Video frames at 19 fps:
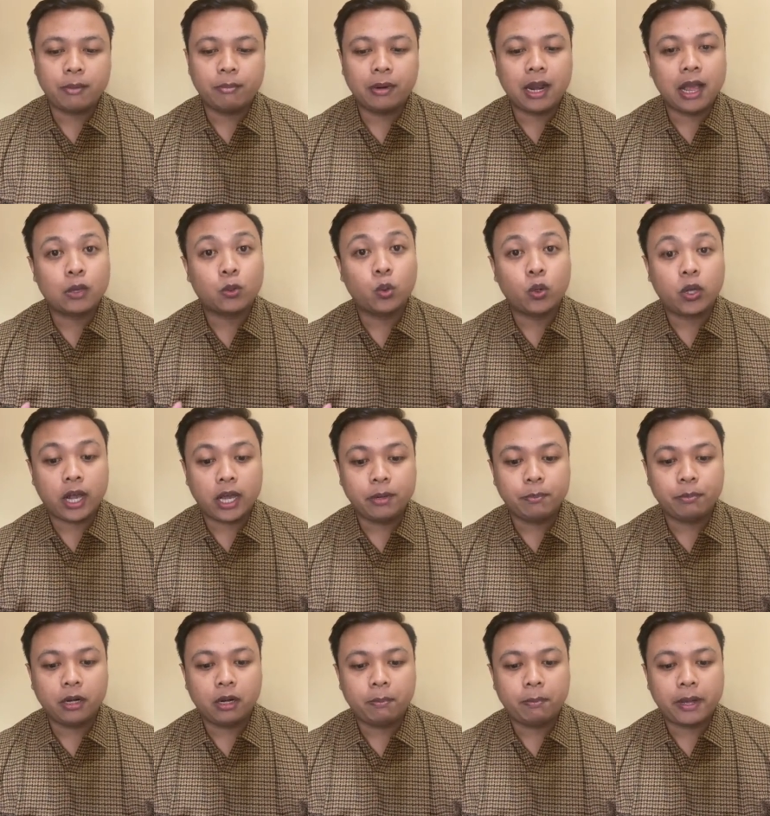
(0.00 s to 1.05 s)
yang
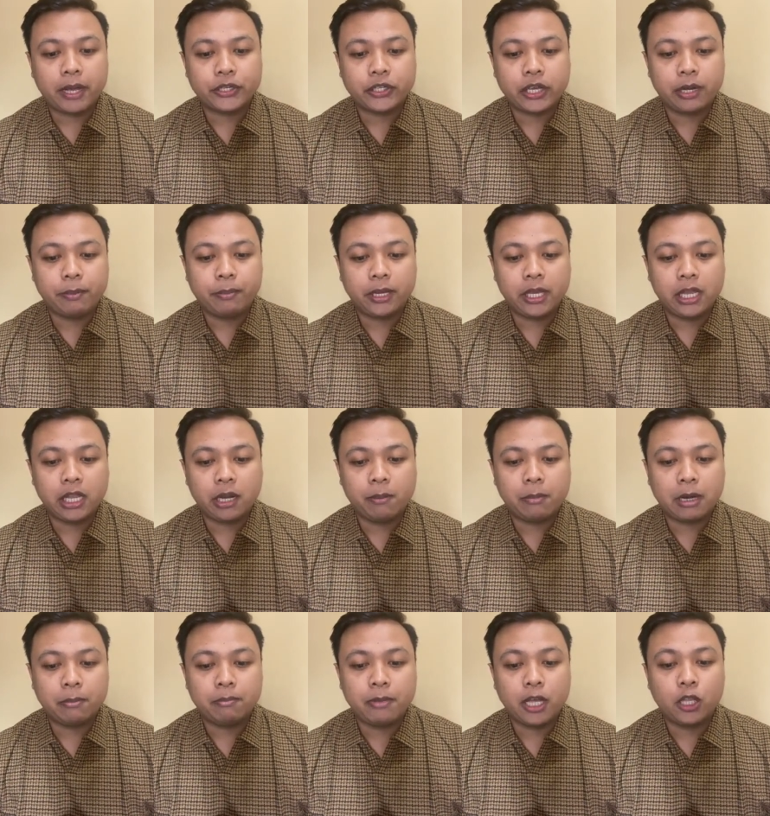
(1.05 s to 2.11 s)
melakukan pelepasan
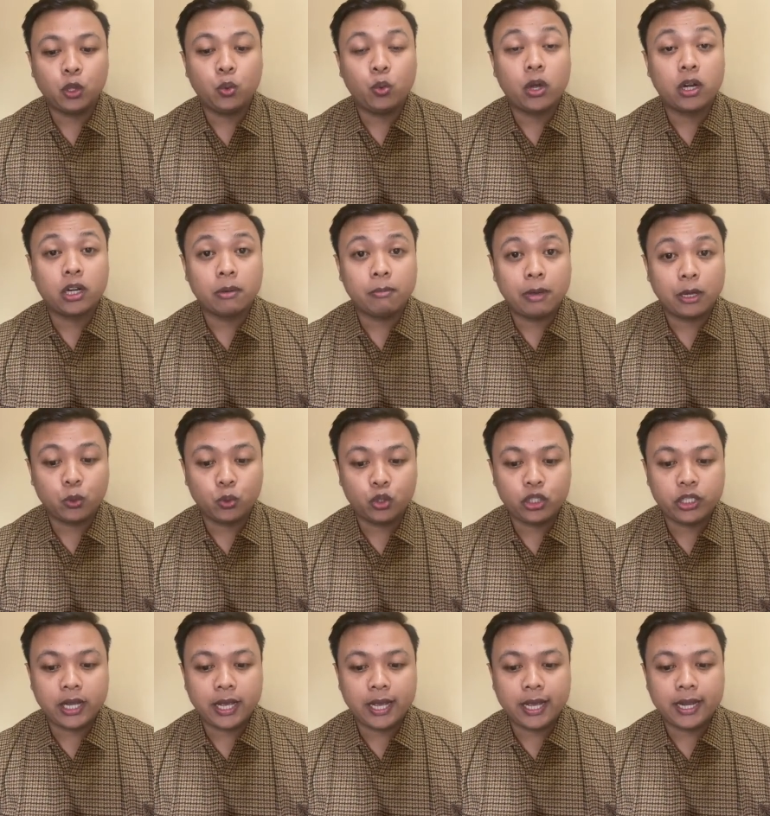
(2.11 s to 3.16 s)
pengiriman bantuan
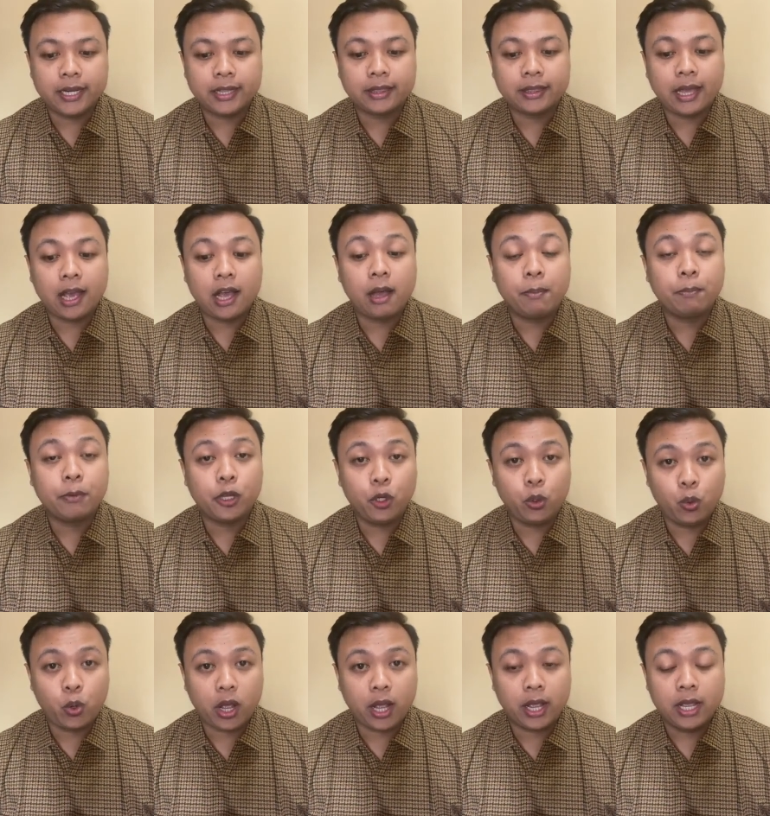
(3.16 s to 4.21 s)
kemanusiaan tahap
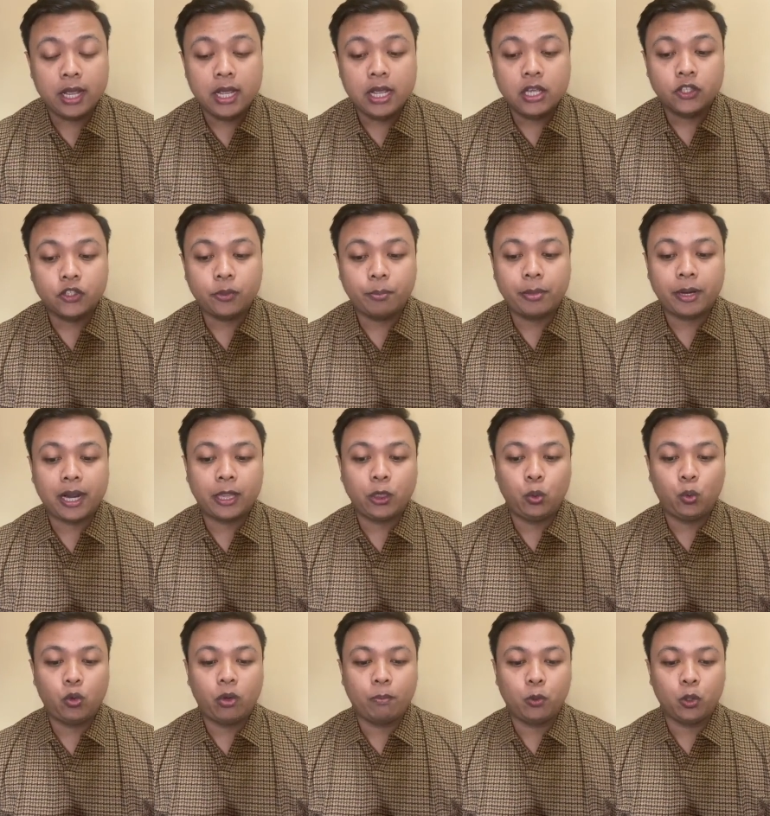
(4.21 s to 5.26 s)
kedua
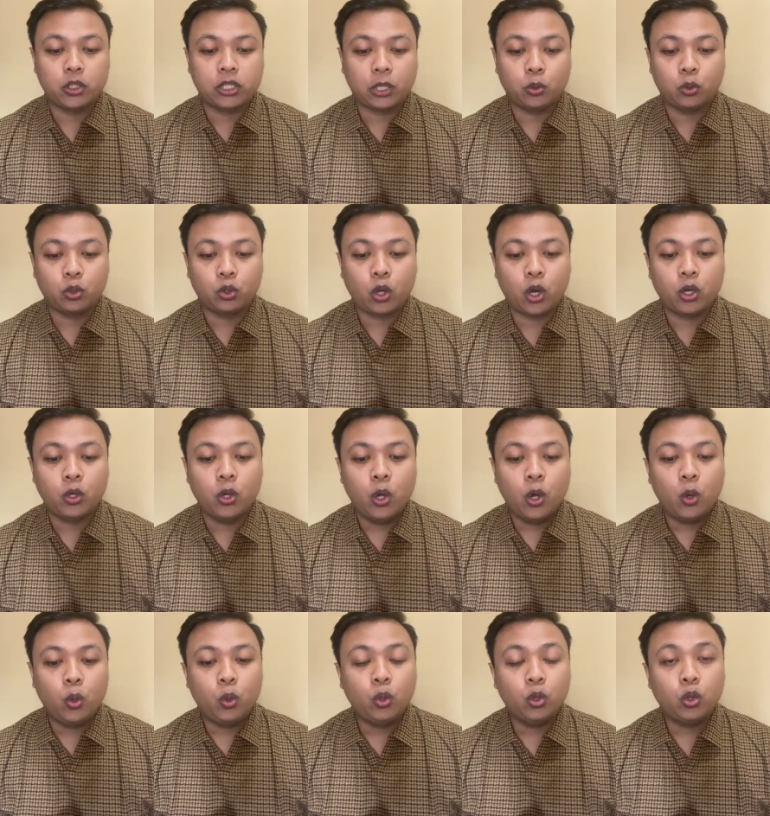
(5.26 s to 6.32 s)
seberat 21 ton
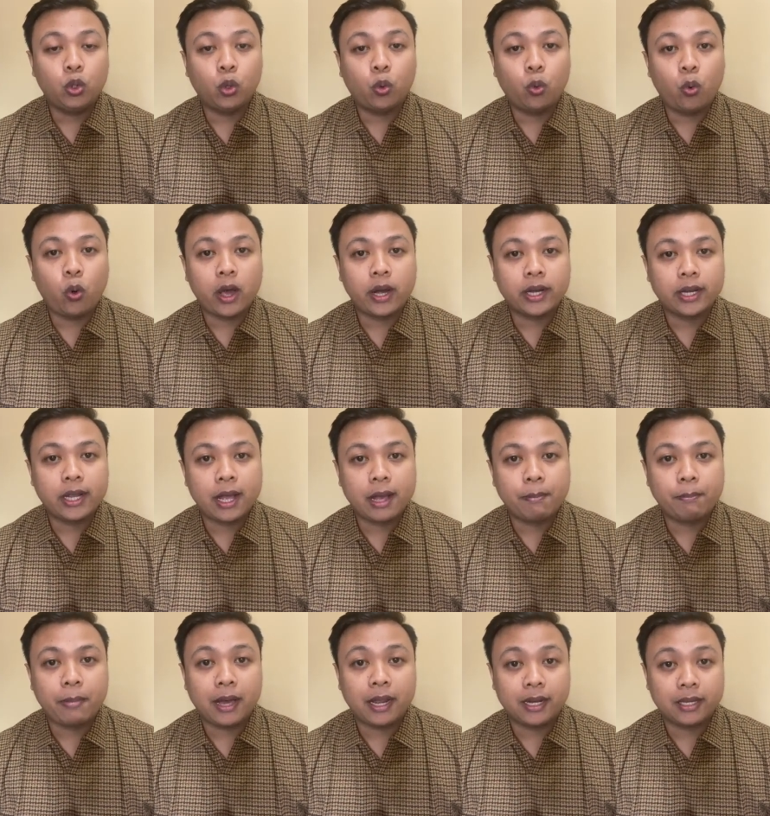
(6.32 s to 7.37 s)
untuk
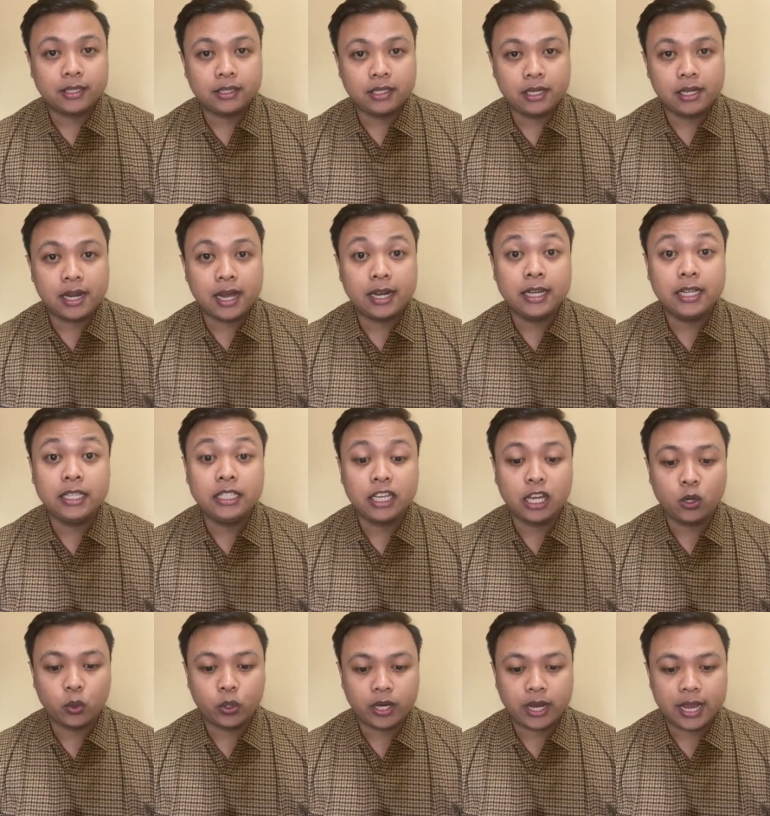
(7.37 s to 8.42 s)
warga Palestina di
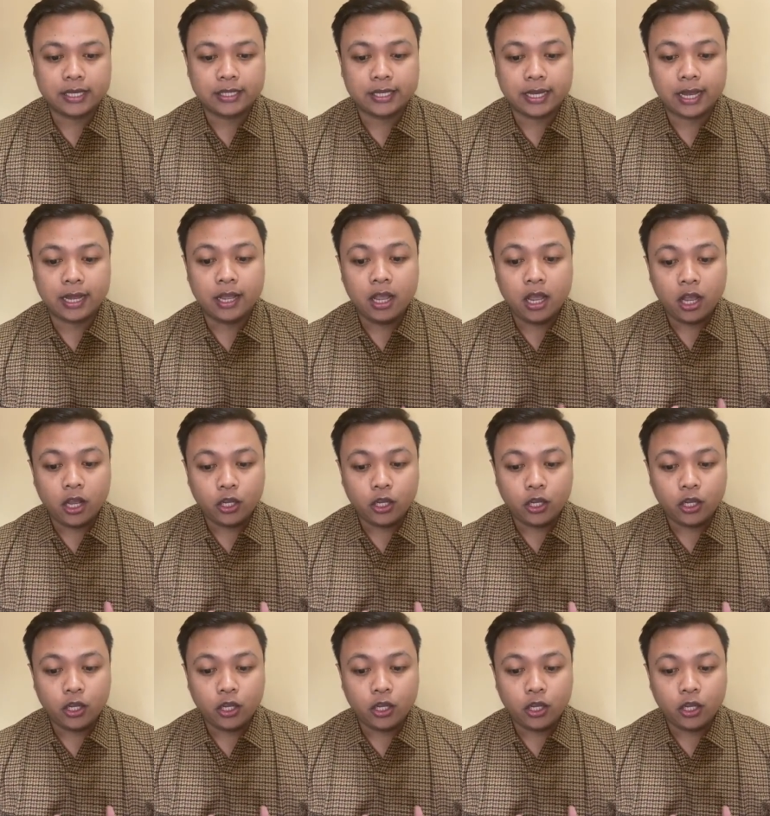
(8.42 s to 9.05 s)
jalur Gaza.